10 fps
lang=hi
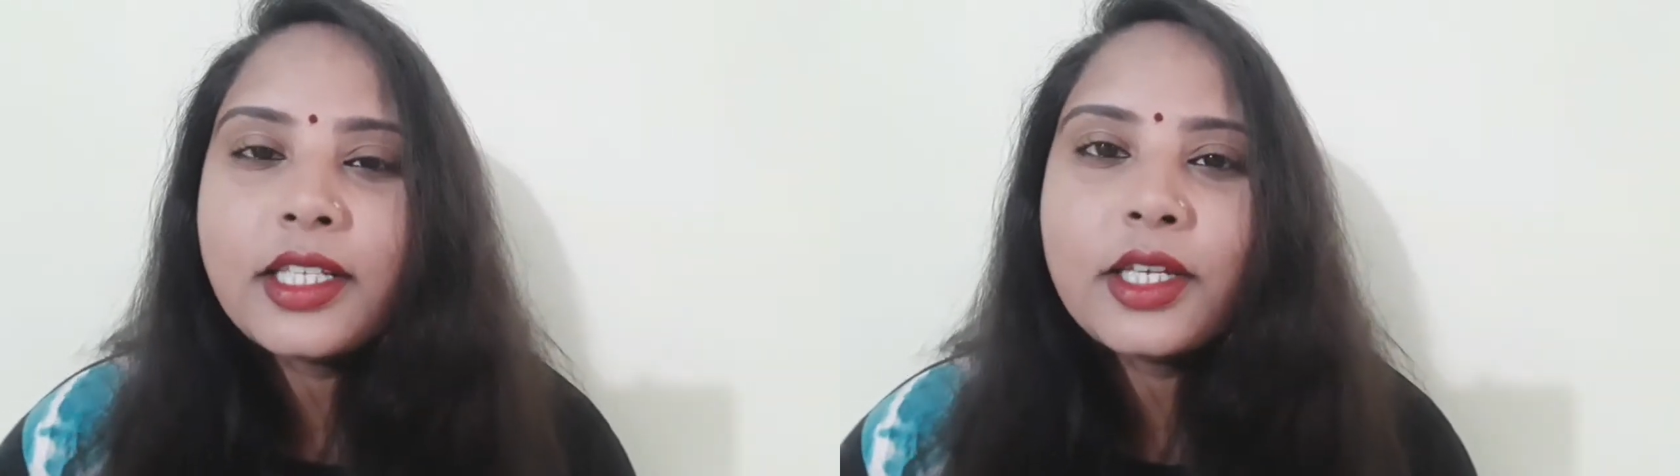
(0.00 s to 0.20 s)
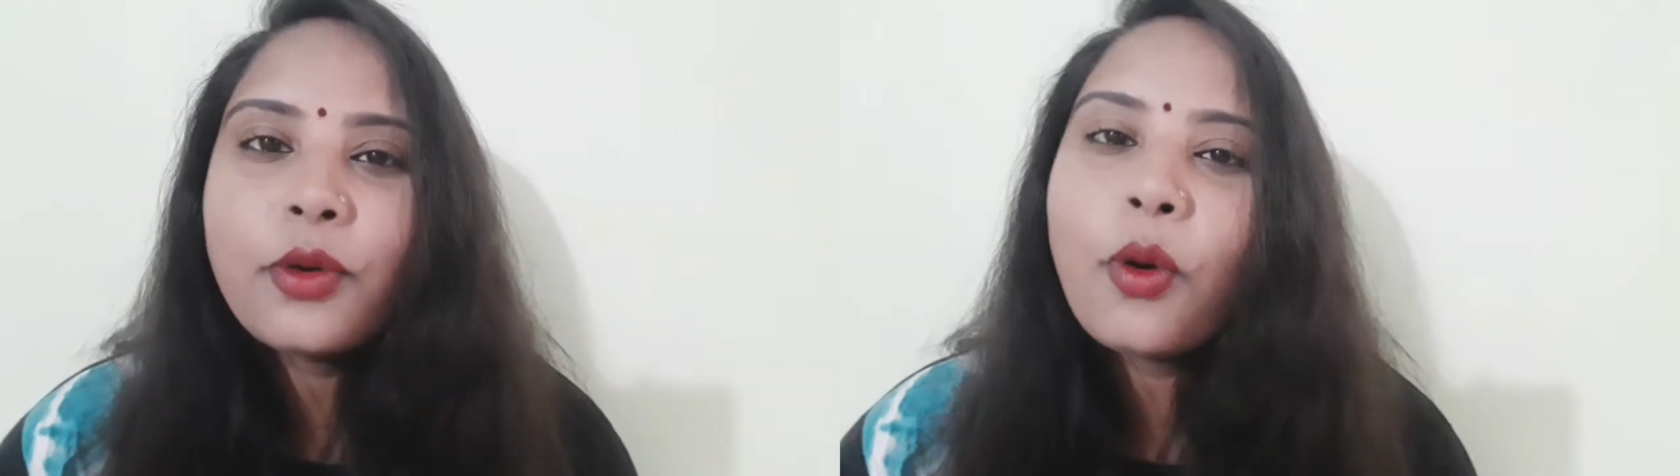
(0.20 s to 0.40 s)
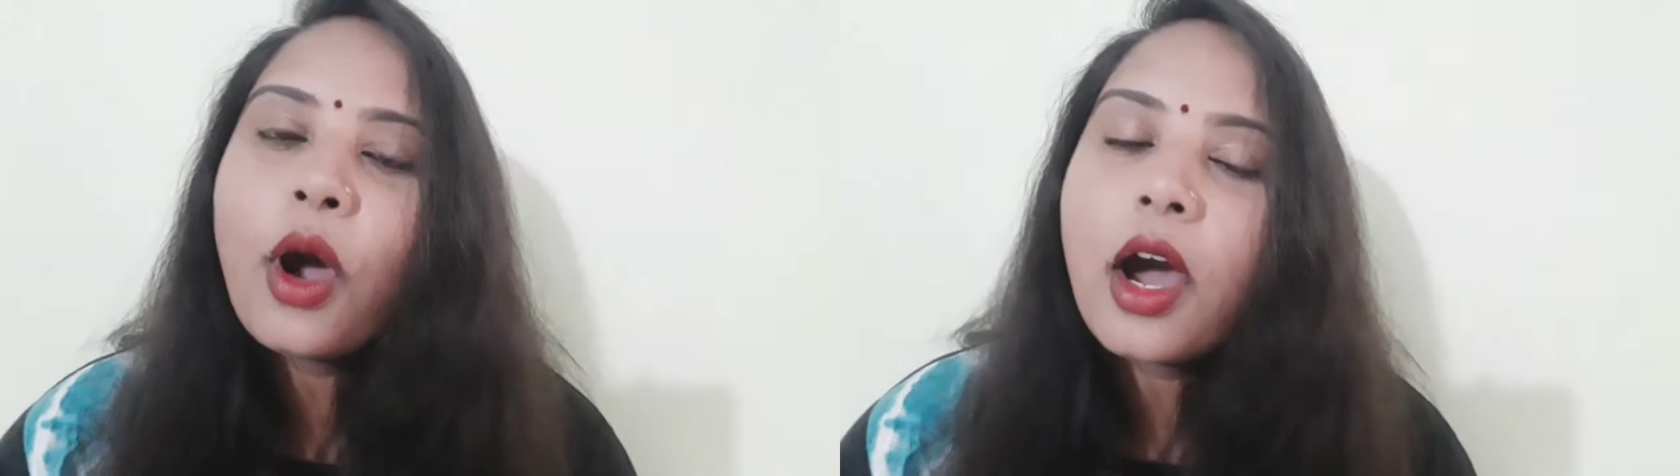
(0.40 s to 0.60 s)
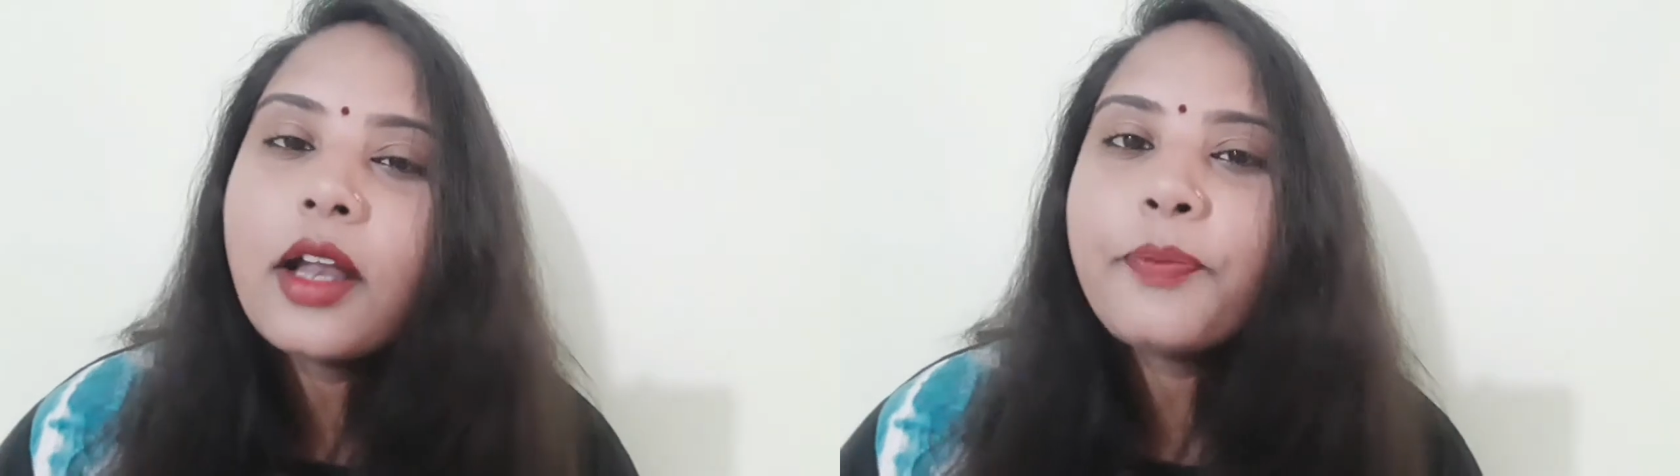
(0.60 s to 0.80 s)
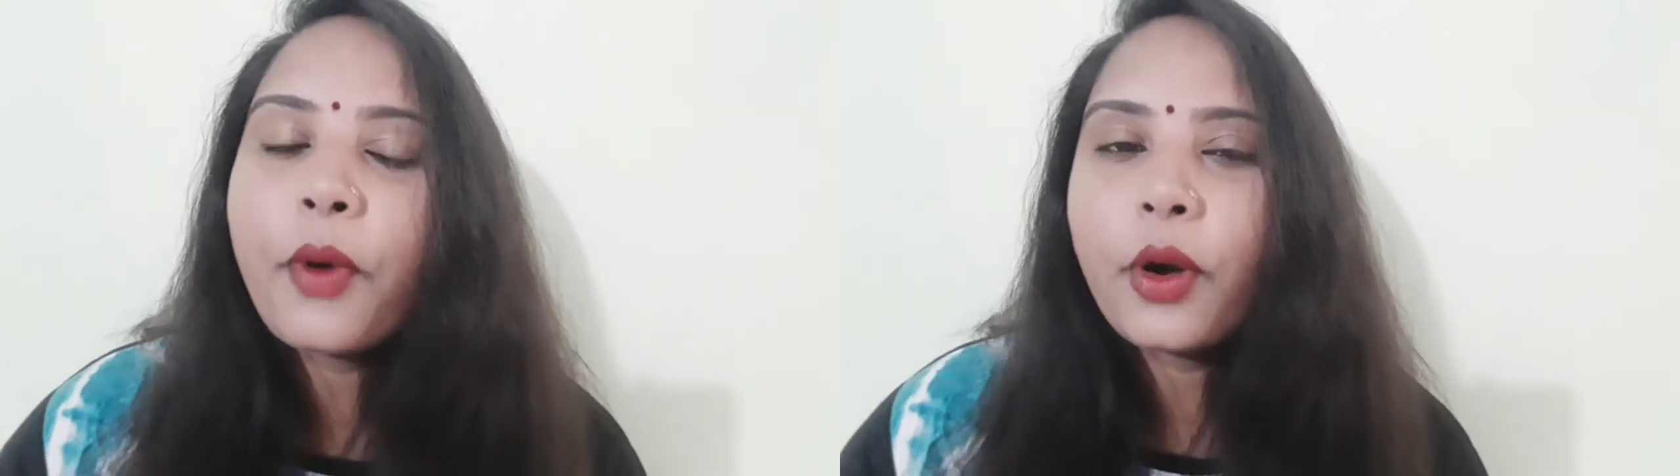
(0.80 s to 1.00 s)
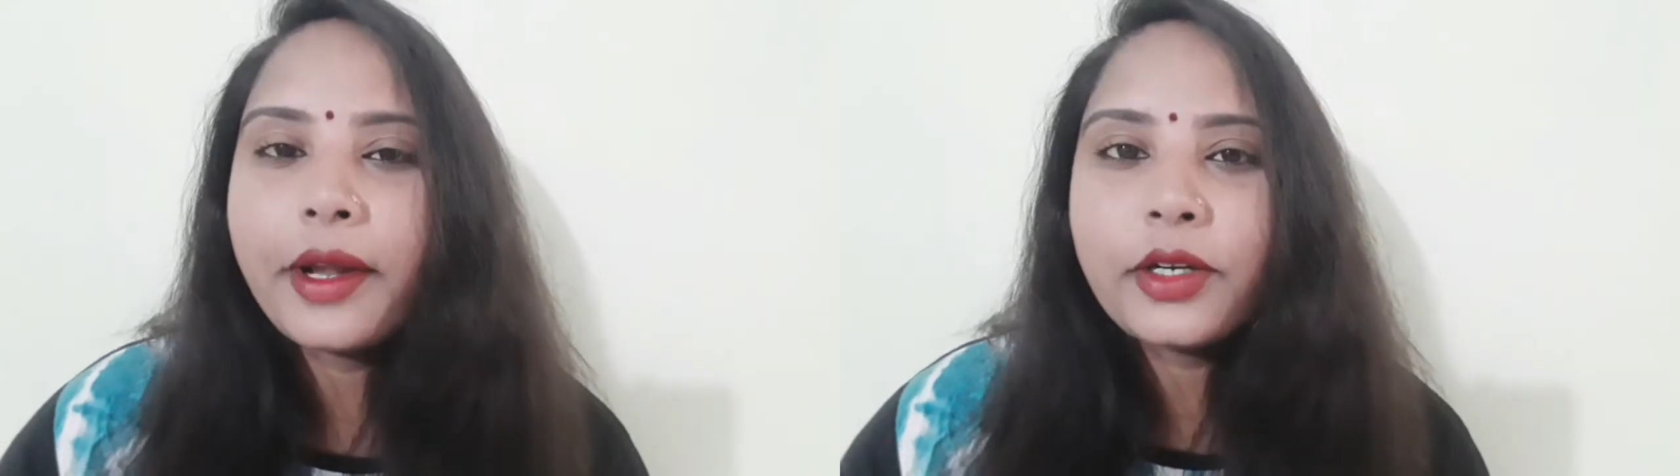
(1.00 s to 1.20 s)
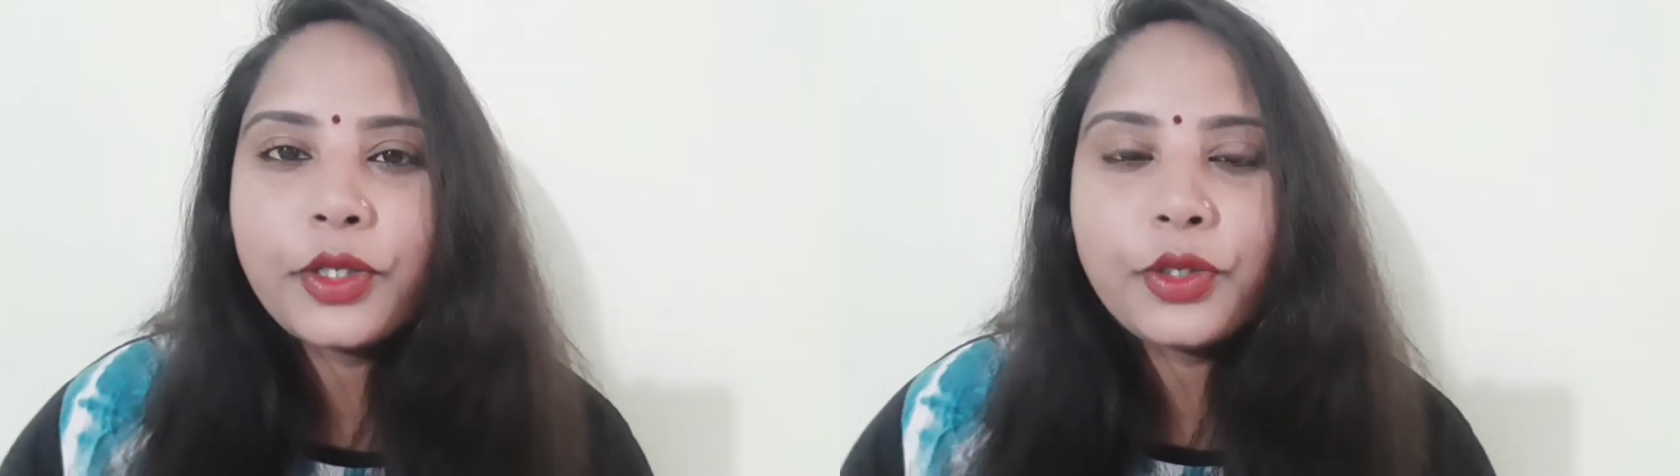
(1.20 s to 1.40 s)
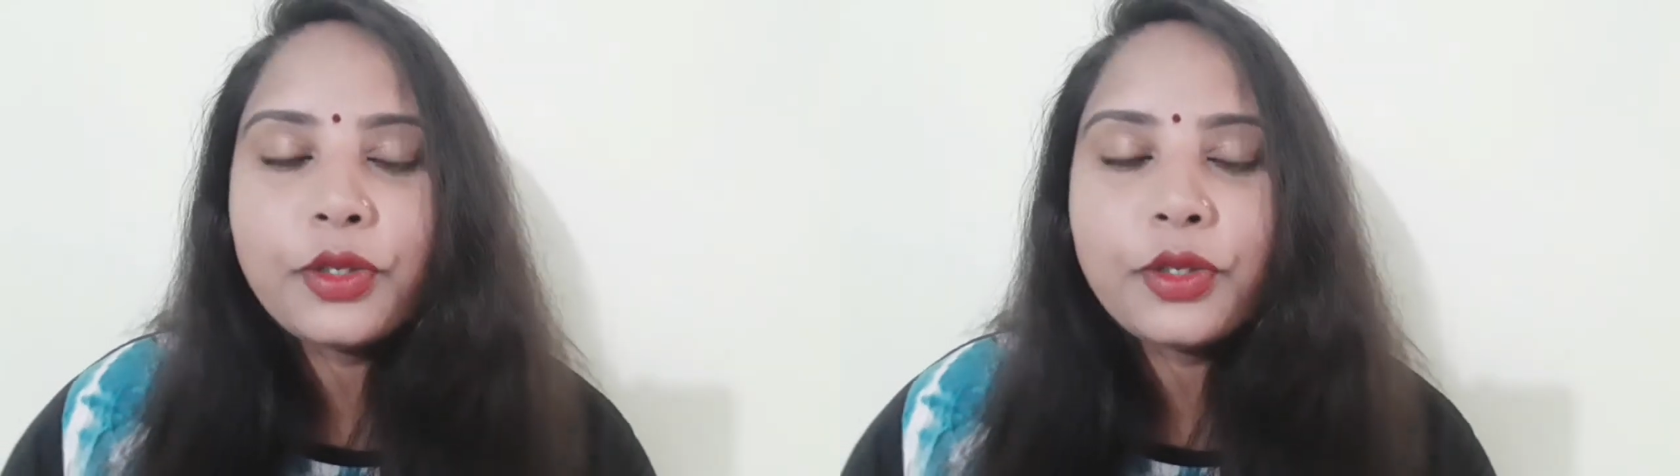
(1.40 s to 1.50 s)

किसी को हर प्रोडक्ट